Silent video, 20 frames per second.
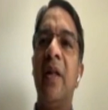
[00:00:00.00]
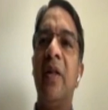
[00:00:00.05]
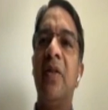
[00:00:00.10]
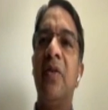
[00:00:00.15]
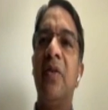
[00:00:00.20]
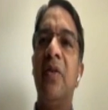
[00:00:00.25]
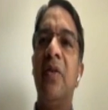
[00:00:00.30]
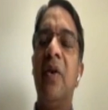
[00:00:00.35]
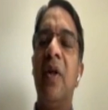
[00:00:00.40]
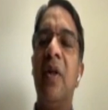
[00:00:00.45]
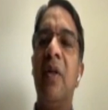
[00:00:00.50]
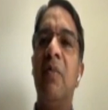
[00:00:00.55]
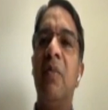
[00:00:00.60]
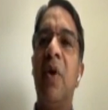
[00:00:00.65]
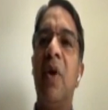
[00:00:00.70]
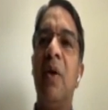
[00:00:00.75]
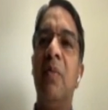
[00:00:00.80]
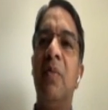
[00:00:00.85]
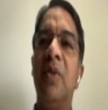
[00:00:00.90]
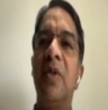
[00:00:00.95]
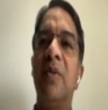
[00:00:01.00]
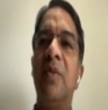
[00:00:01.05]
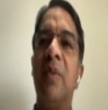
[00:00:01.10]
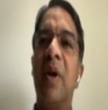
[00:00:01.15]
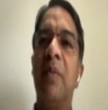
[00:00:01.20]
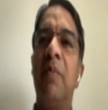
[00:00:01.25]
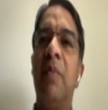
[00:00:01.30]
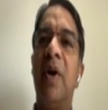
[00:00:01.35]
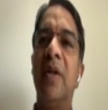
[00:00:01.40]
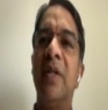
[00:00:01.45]
ఏదైతే ఉందో అది ఆల్మోస్ట్
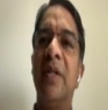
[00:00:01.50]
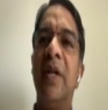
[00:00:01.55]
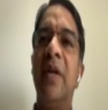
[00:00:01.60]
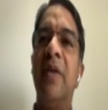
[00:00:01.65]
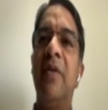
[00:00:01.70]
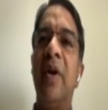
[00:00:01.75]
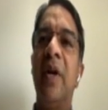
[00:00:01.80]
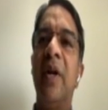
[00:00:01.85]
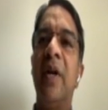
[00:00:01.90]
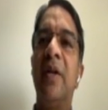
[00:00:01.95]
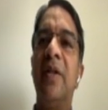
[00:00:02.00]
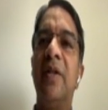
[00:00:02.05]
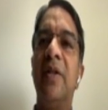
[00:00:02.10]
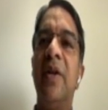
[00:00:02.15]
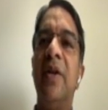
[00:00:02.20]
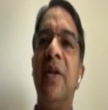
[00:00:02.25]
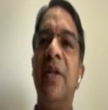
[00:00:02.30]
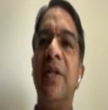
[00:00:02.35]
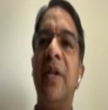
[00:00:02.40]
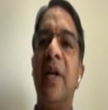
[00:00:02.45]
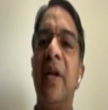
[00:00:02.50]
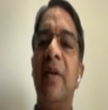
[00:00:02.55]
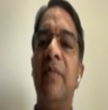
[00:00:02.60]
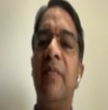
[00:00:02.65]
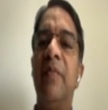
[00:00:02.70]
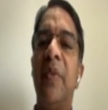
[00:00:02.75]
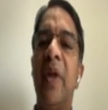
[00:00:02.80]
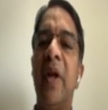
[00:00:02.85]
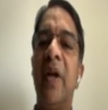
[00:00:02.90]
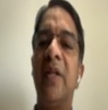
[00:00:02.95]
మనకు పాజిటివ్ రిటర్న్సే ఇచ్చాయి
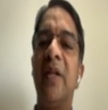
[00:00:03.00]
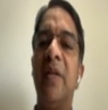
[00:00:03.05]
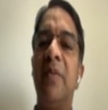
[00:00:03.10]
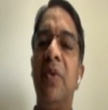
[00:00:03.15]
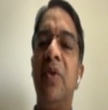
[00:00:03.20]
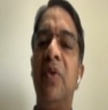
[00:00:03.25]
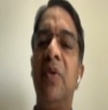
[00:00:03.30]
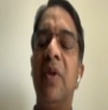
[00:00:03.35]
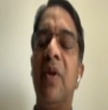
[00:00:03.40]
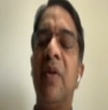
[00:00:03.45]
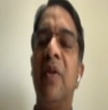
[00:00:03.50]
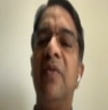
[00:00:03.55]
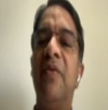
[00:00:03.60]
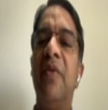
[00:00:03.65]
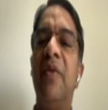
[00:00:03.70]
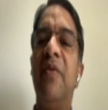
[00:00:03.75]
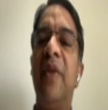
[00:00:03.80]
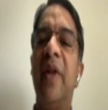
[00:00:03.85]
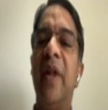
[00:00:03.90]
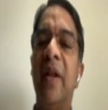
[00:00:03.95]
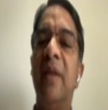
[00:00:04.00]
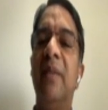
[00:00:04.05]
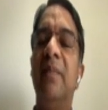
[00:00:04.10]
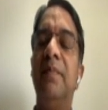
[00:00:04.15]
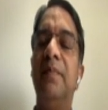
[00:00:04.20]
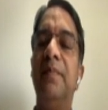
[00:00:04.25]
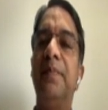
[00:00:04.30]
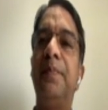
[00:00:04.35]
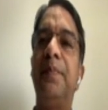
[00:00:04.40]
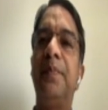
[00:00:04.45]
ఎక్సెప్ట్ టూ థౌజండ్ ఫిఫ్టీన్
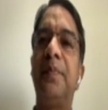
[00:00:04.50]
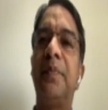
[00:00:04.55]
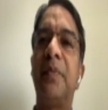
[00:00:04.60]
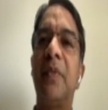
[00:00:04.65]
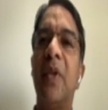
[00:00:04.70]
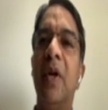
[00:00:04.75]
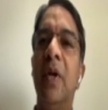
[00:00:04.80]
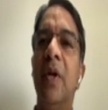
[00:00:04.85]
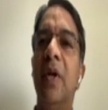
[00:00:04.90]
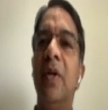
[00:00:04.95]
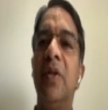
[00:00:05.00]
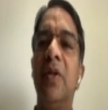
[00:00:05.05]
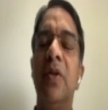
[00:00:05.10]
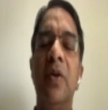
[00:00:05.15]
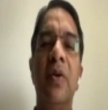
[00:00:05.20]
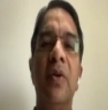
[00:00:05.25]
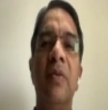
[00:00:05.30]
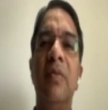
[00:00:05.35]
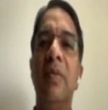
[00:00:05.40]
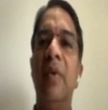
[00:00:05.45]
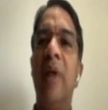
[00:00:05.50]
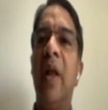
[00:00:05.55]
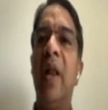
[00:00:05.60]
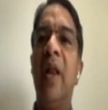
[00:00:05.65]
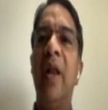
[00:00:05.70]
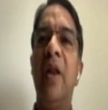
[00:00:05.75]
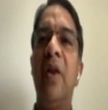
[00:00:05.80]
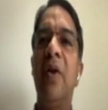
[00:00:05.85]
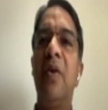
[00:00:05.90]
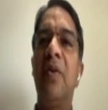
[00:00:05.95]
సో
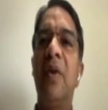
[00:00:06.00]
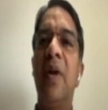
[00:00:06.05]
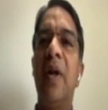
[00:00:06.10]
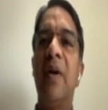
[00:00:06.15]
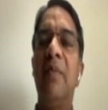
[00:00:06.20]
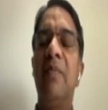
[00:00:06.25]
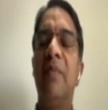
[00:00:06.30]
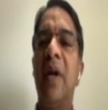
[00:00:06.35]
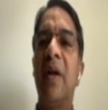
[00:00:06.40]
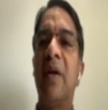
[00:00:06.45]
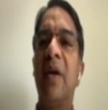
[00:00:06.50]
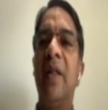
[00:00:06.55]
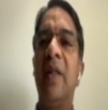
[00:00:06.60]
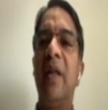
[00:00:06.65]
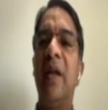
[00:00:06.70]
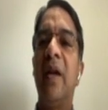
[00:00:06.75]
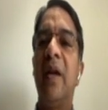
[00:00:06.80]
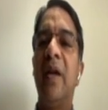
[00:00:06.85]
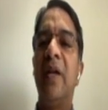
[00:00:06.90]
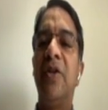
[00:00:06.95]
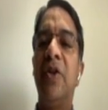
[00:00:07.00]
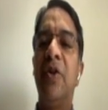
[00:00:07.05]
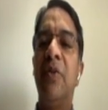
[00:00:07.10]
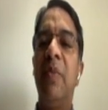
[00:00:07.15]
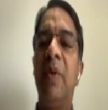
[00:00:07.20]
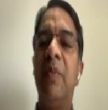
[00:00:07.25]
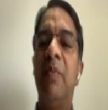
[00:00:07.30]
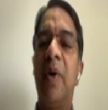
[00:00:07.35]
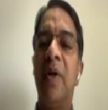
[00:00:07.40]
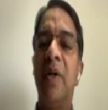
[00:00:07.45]
ఎల్నినో కూడా మనకు ఐ థింక్ ఇట్
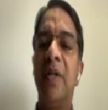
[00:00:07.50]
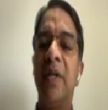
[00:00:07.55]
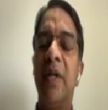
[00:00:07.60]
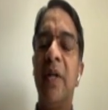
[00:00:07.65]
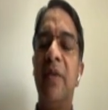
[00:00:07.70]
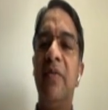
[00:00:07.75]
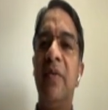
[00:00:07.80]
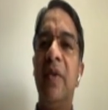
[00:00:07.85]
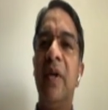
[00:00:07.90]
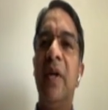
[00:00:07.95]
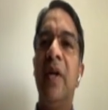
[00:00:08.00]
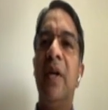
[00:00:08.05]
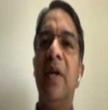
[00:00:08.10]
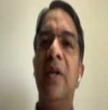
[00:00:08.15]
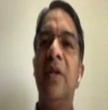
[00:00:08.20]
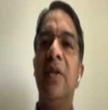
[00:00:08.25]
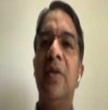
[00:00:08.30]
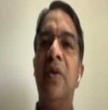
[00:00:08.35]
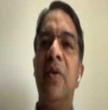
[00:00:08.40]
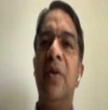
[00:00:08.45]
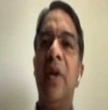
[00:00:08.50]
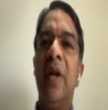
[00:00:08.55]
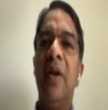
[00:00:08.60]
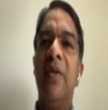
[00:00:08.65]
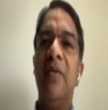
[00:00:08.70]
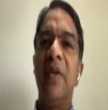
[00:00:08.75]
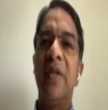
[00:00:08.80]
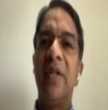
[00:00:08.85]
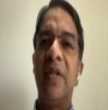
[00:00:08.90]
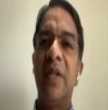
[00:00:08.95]
షుడ్ బి పాజిటివ్ సో
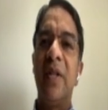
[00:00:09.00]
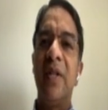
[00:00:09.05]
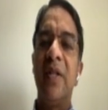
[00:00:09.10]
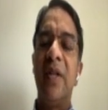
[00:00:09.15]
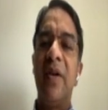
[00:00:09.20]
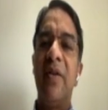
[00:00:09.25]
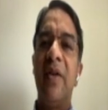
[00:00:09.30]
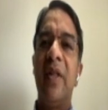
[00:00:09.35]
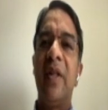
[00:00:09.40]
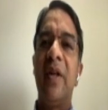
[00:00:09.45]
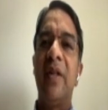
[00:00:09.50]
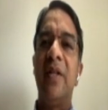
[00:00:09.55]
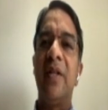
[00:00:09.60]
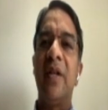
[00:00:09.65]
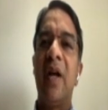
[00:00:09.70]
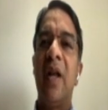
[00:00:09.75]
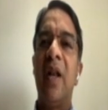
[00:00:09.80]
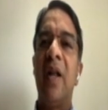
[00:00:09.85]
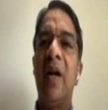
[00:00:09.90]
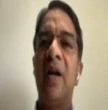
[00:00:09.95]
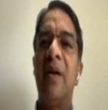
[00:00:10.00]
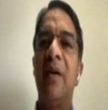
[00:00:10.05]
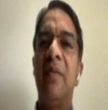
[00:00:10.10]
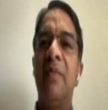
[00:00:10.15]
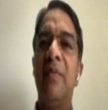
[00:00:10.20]
ఇన్వెస్టర్స్ ఏవైతే చాలా